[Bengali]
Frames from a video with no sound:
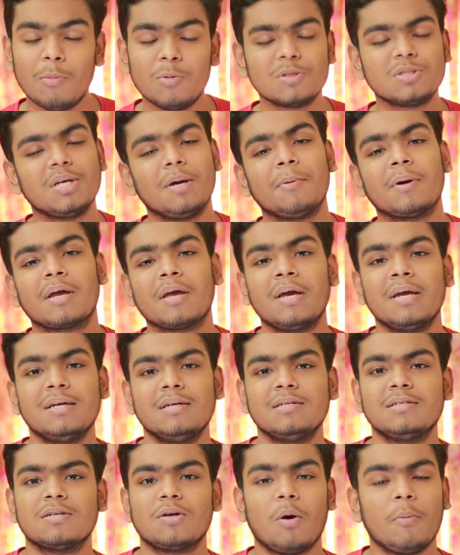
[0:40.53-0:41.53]
অবশ্যই আমাকে
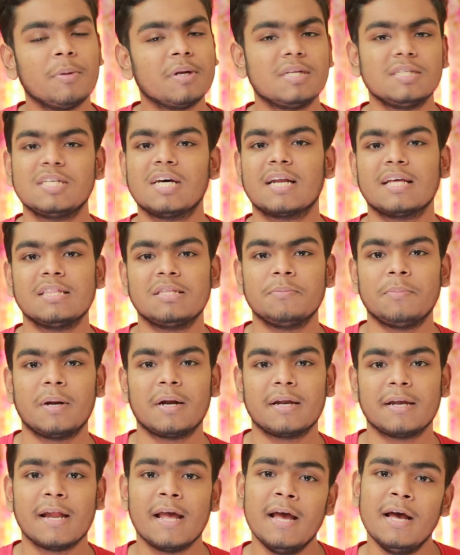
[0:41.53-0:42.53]
কমেন্টে জানাতে
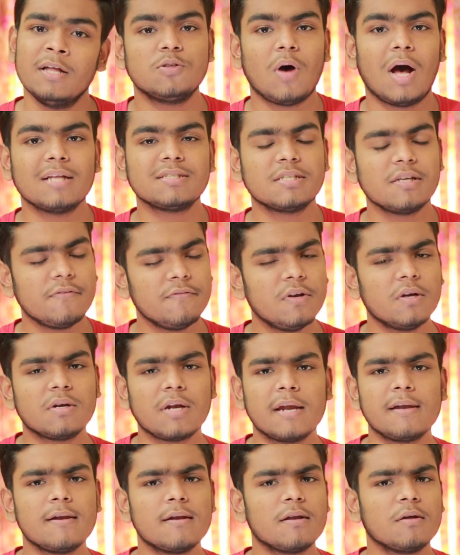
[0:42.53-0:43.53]
পারেন সো আজকের
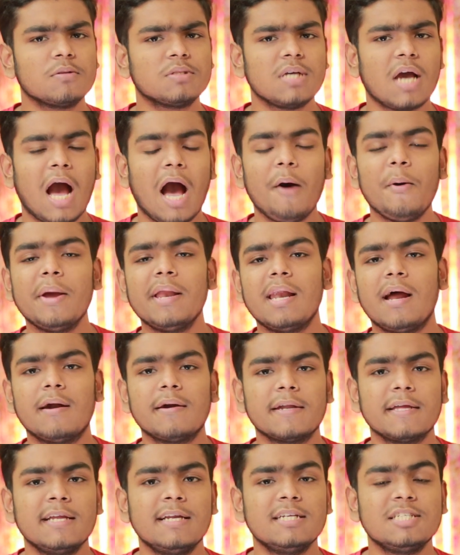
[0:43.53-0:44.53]
ভিডিও টাইটেলটা হচ্ছে হাউ আই
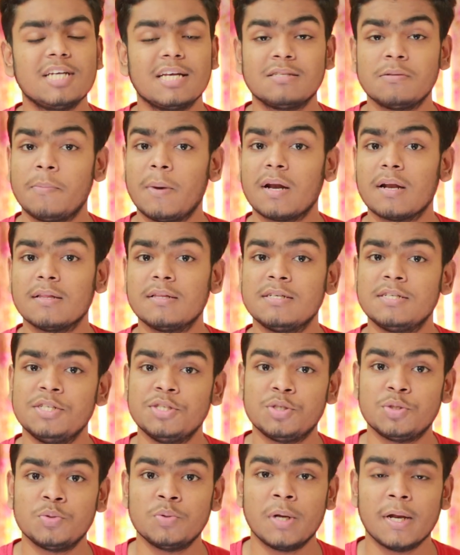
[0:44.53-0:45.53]
লার্ন ইংলিশ অ্যাজ এ
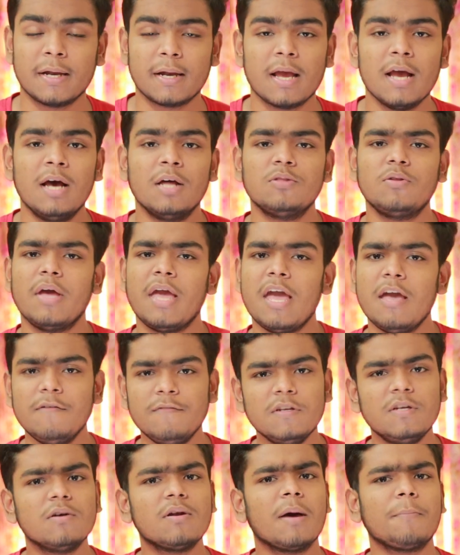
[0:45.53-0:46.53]
বাংলাদেশি স্টুডেন্ট তো
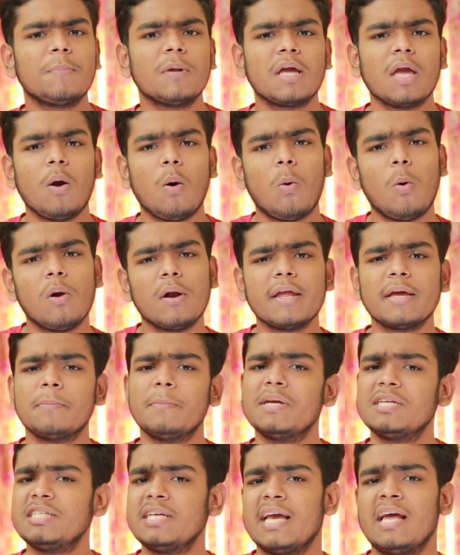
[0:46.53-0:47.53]
এই ভিডিওটা আপনাকে
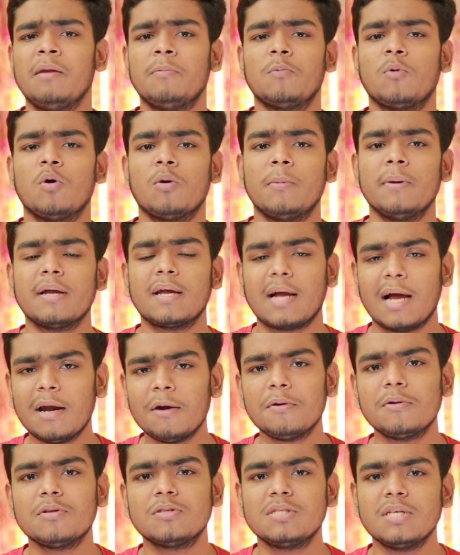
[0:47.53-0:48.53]
অনেক বেশি হেল্প করবে
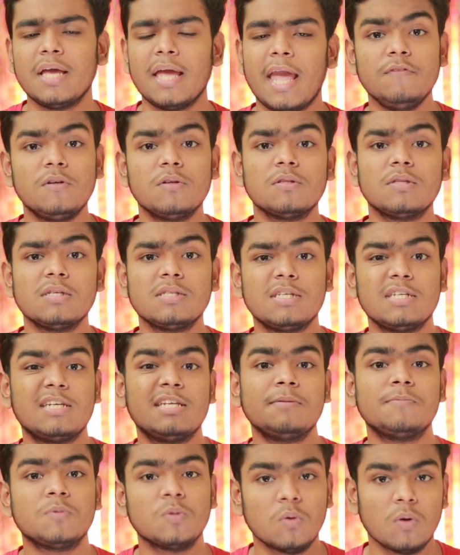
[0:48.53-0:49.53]
কারণ হচ্ছে এই ভিডিও ভিডিওতে যে
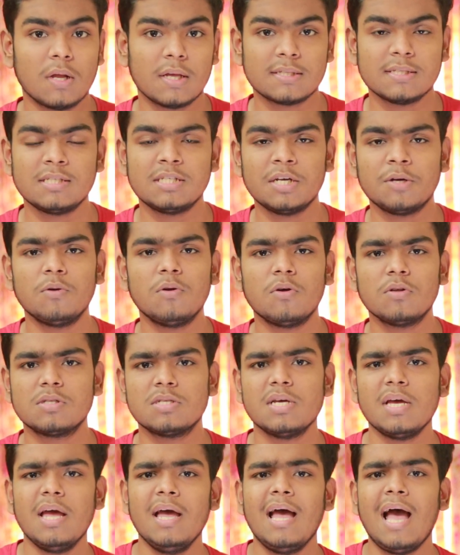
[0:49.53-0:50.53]
টিপসগুলো আছে সেগুলো
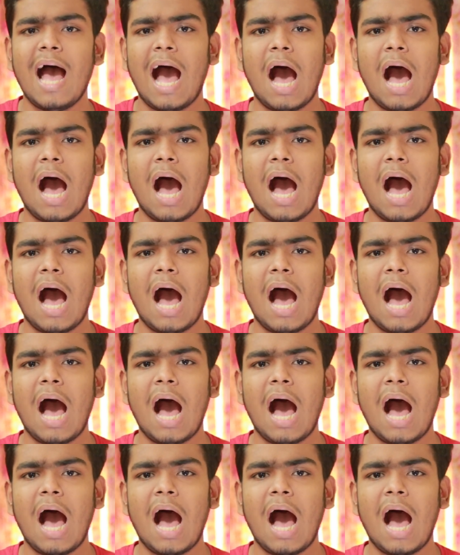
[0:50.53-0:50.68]
হচ্ছে